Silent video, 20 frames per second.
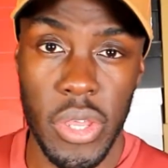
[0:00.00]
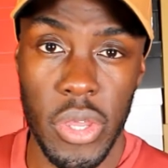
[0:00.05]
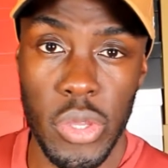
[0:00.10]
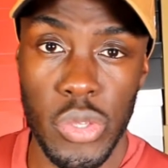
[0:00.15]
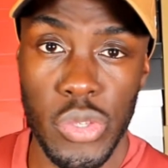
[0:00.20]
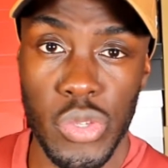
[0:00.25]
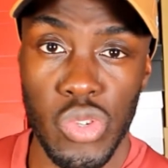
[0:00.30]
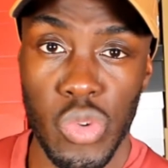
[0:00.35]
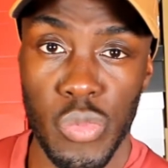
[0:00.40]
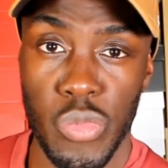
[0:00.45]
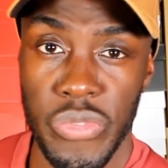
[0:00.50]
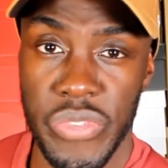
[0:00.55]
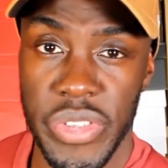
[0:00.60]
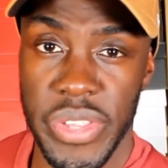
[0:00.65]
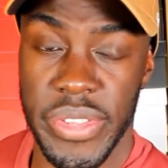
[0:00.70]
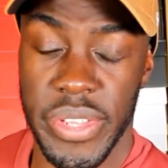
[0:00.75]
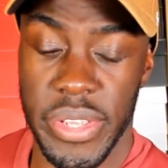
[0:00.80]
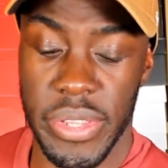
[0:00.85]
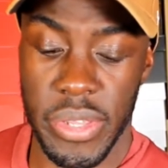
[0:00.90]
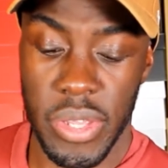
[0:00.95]
sur mon
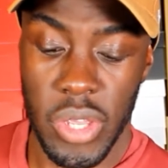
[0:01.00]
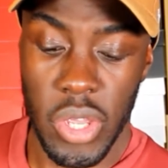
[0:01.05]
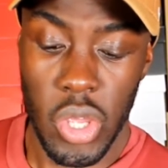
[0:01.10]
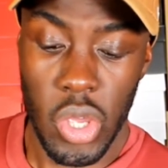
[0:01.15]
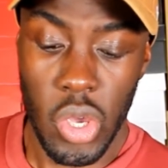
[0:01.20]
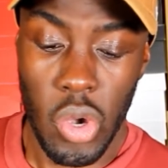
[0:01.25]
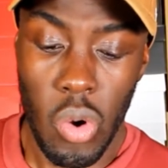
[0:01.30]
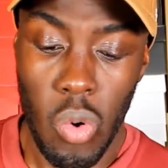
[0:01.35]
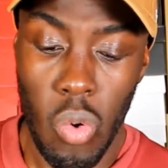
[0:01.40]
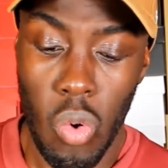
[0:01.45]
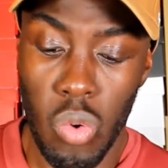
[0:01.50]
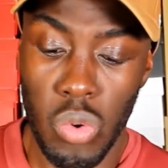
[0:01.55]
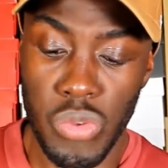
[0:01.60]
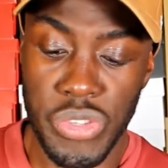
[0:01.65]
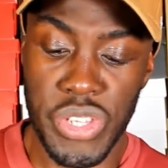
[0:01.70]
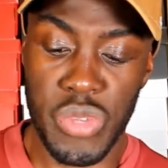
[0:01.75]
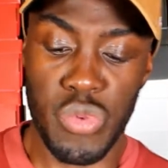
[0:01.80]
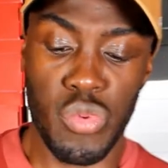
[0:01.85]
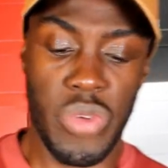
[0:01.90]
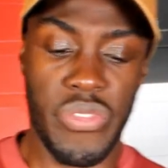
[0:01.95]
Vinted. On
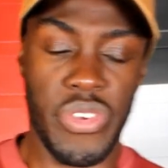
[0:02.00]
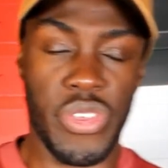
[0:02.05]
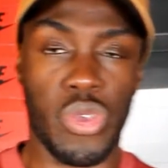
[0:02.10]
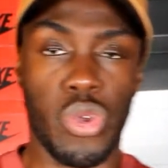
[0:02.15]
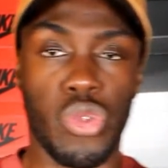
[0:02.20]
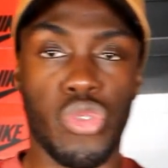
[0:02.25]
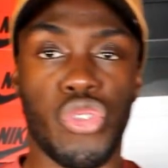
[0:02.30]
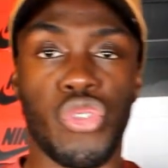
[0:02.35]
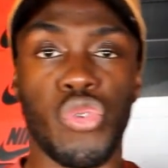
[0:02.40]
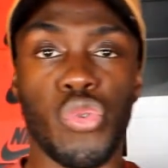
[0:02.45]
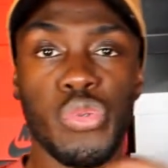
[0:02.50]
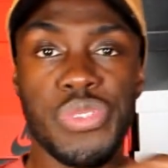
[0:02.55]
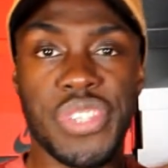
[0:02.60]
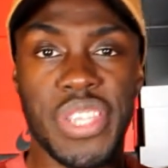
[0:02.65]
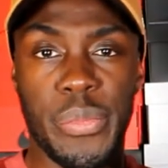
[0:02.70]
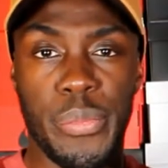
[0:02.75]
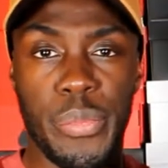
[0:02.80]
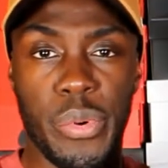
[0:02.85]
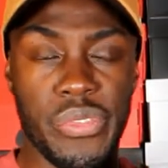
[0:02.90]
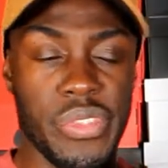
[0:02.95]
continue avec un
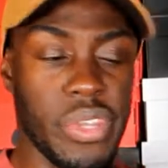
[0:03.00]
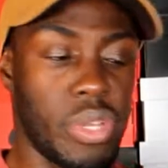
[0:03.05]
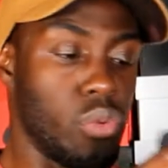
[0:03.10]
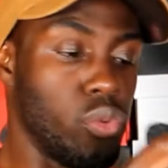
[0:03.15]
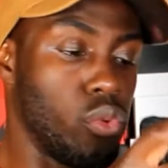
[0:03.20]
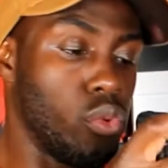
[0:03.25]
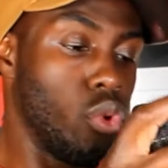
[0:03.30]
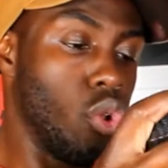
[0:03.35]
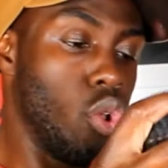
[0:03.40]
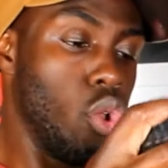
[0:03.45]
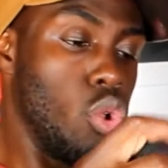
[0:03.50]
deuxième pantalon.